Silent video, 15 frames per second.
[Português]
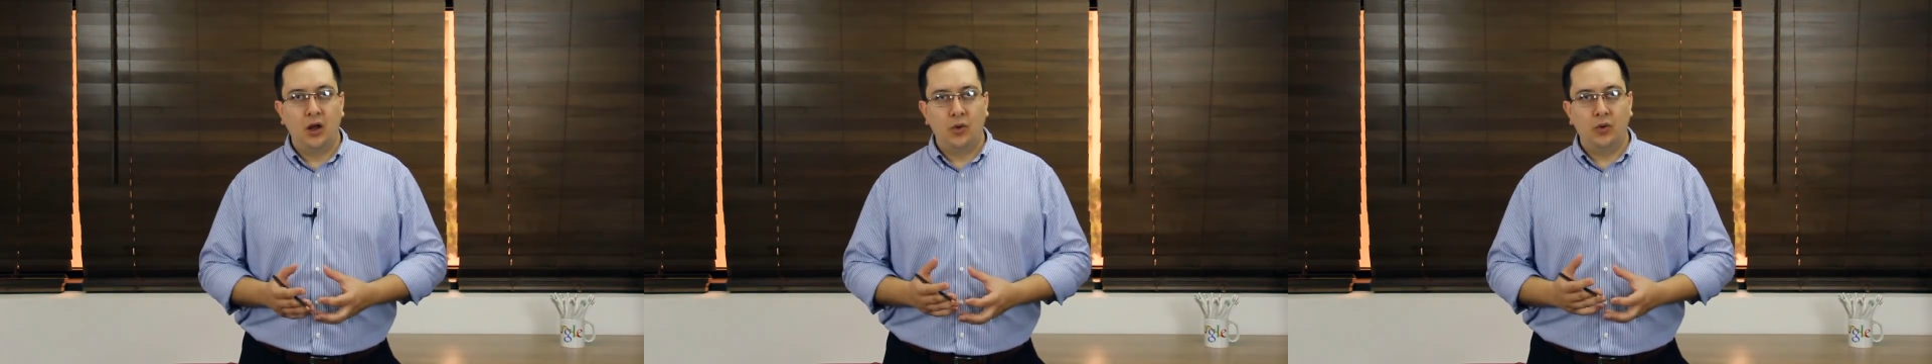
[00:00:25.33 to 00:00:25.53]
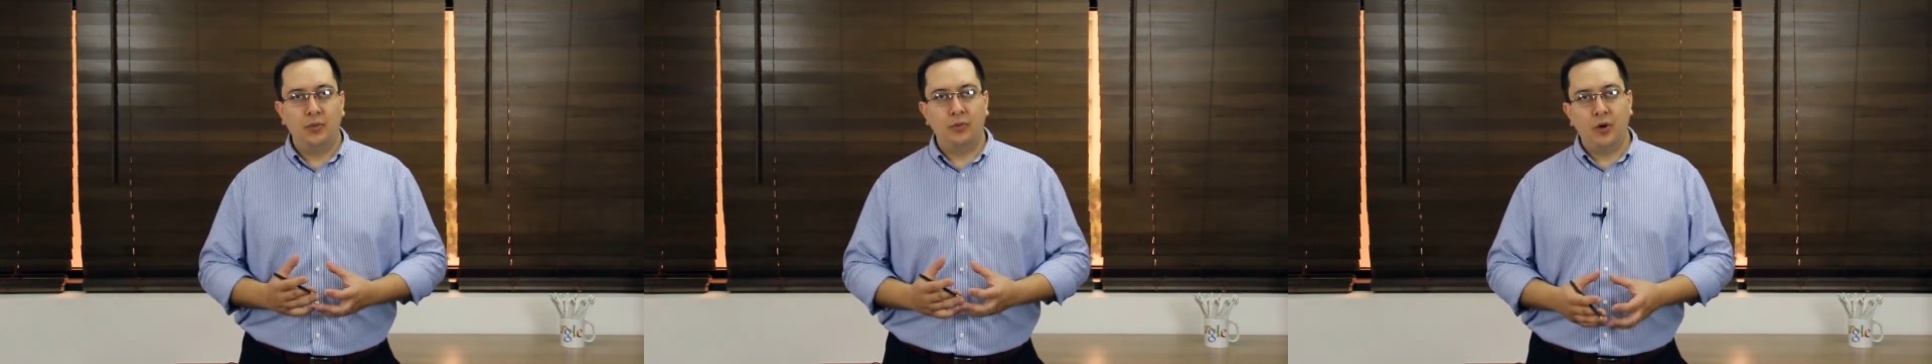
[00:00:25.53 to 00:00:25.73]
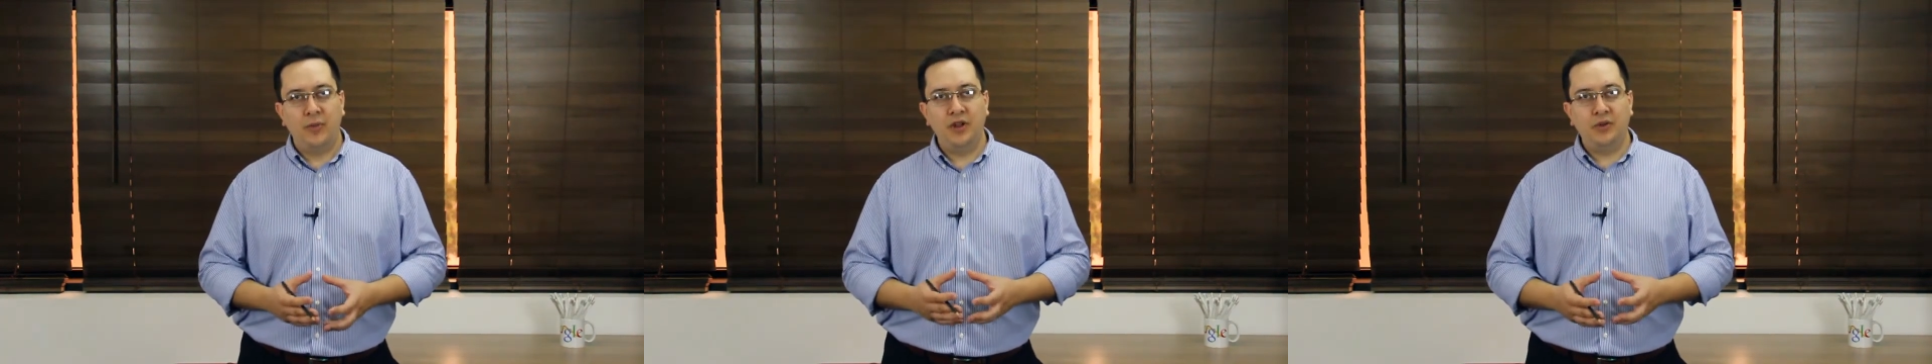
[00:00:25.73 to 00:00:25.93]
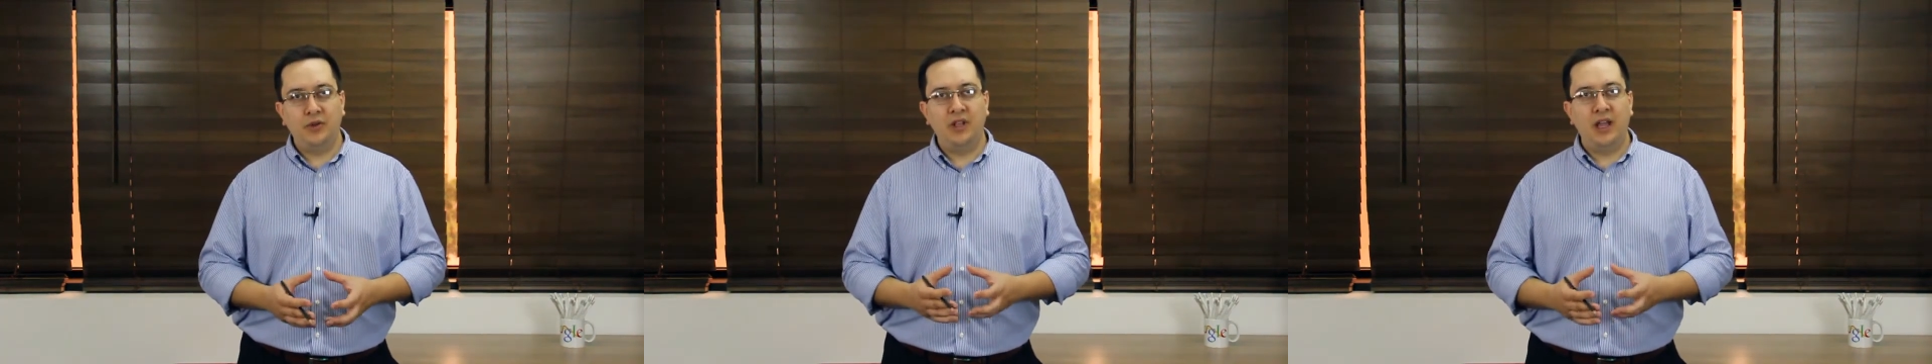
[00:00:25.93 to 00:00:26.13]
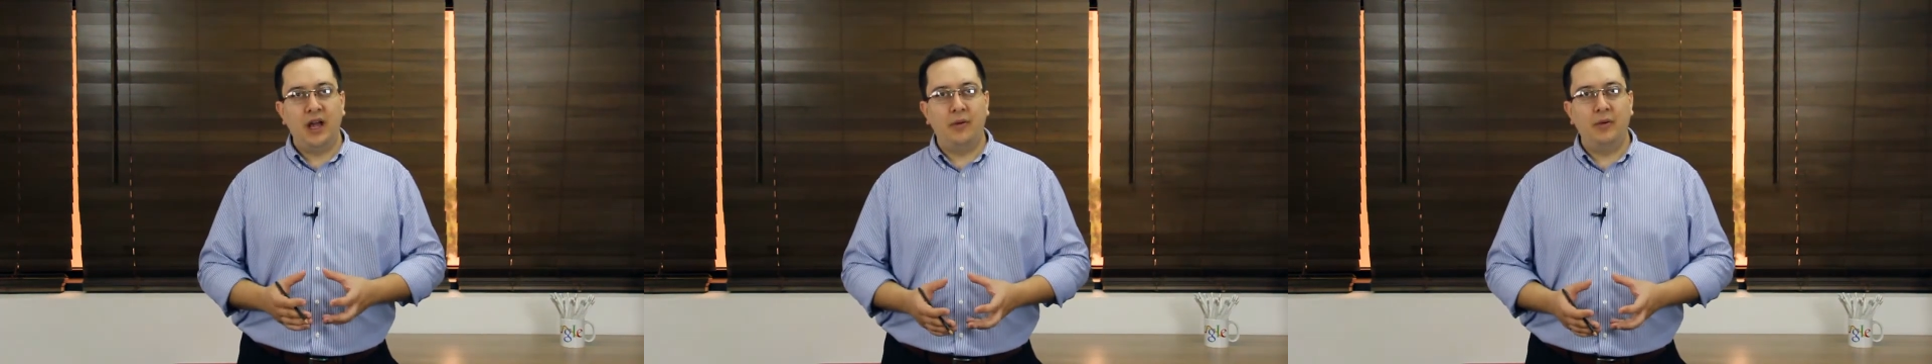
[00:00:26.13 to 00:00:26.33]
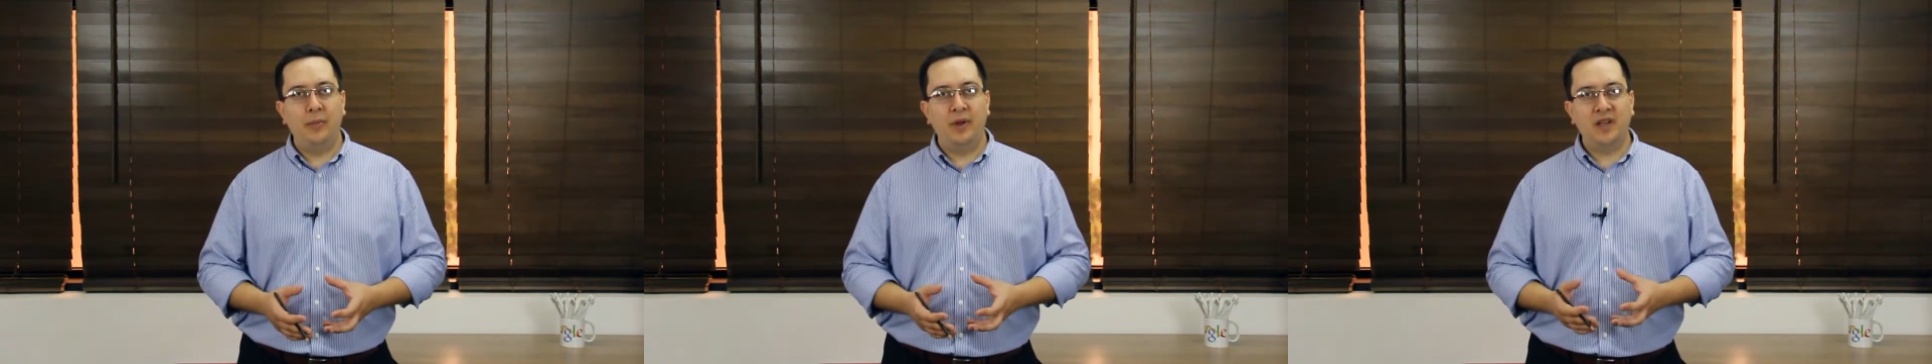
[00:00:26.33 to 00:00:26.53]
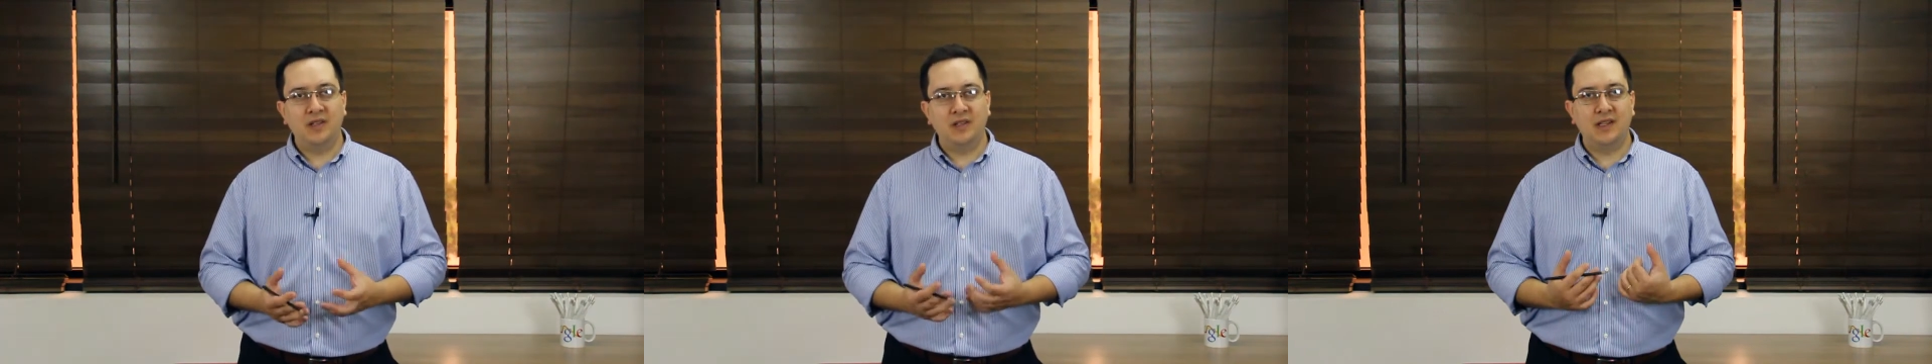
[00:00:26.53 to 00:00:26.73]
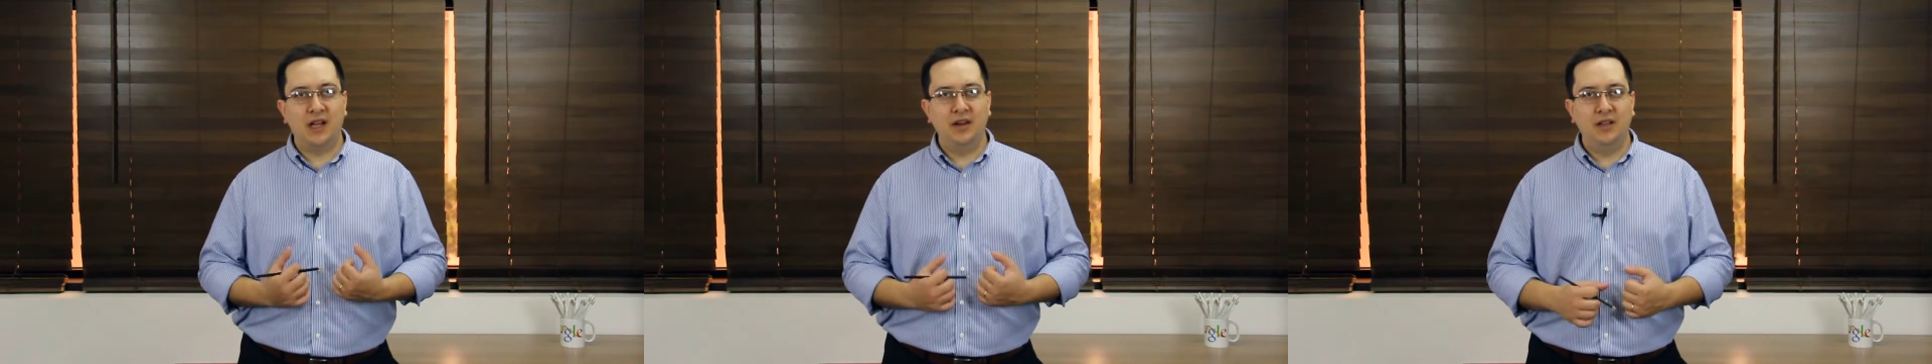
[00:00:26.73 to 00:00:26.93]
o momento ideal é
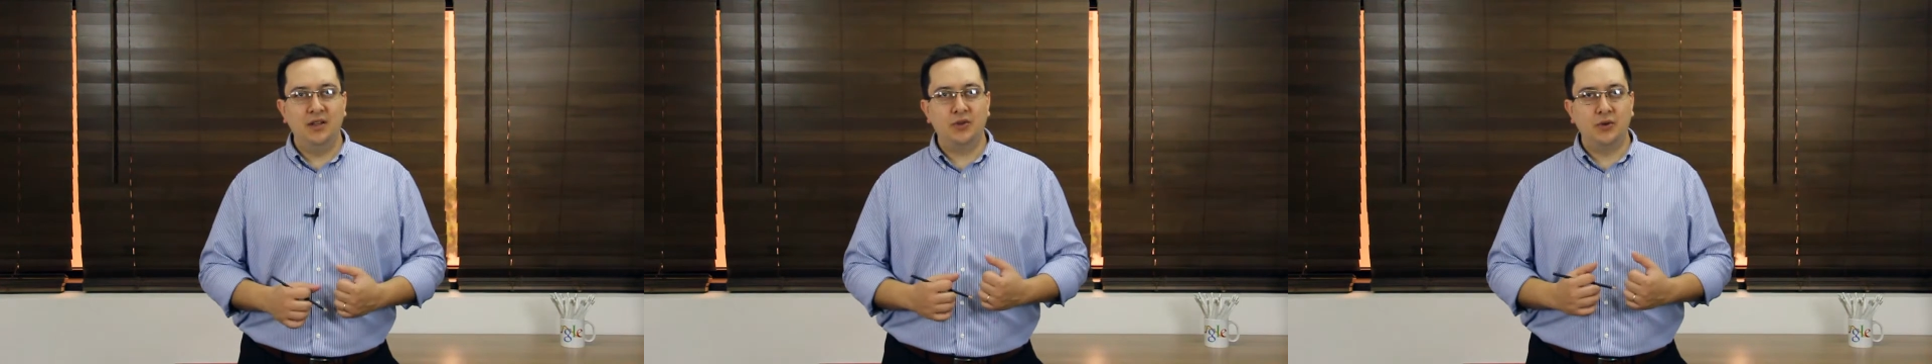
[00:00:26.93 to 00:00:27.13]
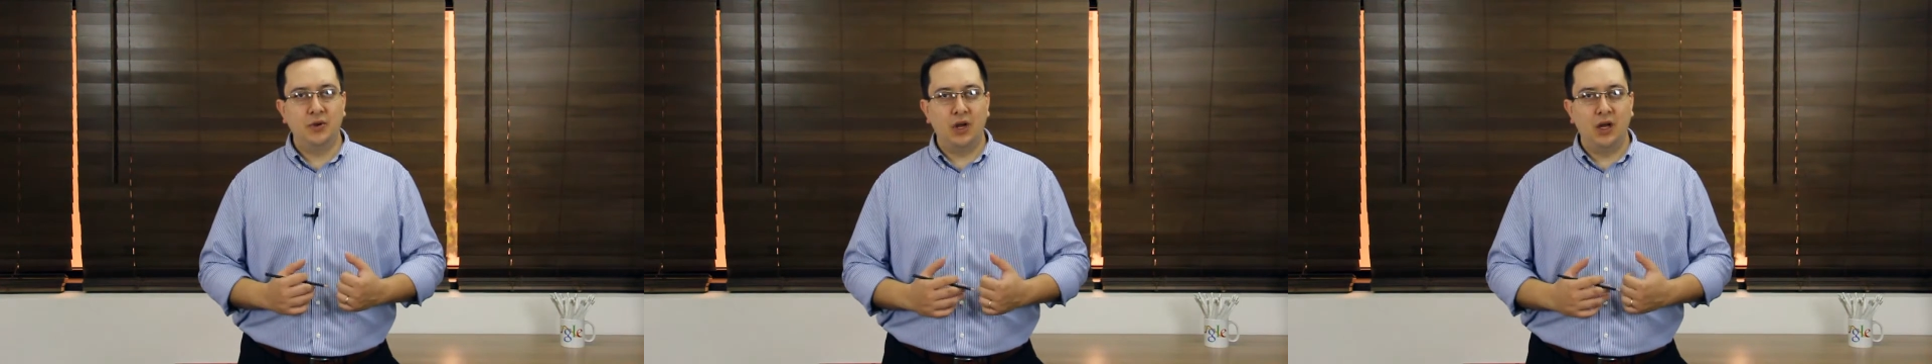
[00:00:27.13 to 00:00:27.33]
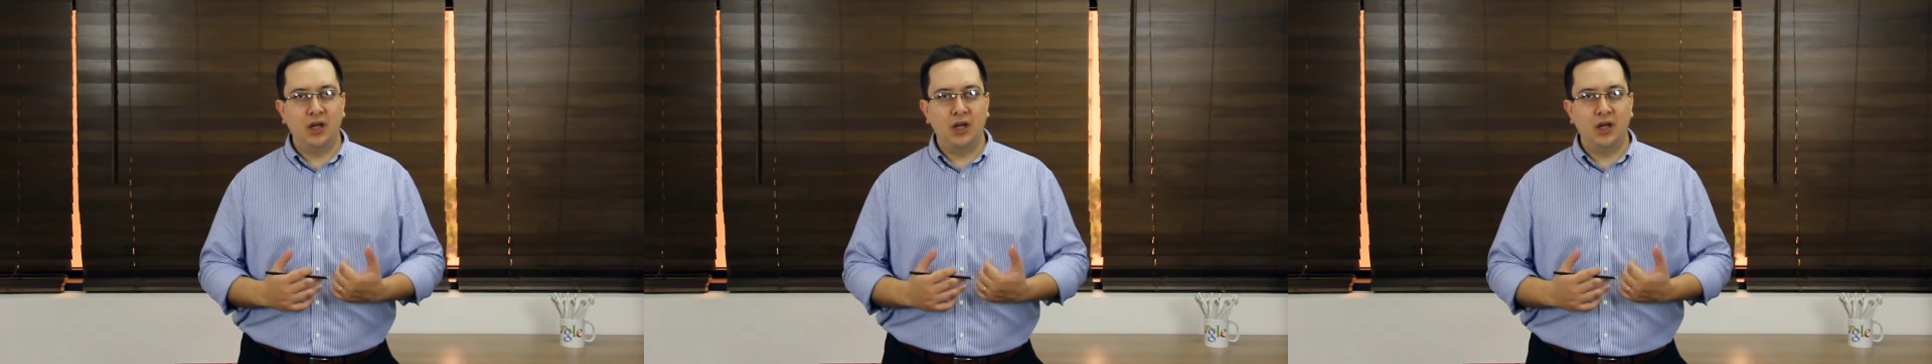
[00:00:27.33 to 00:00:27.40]
pensar nisso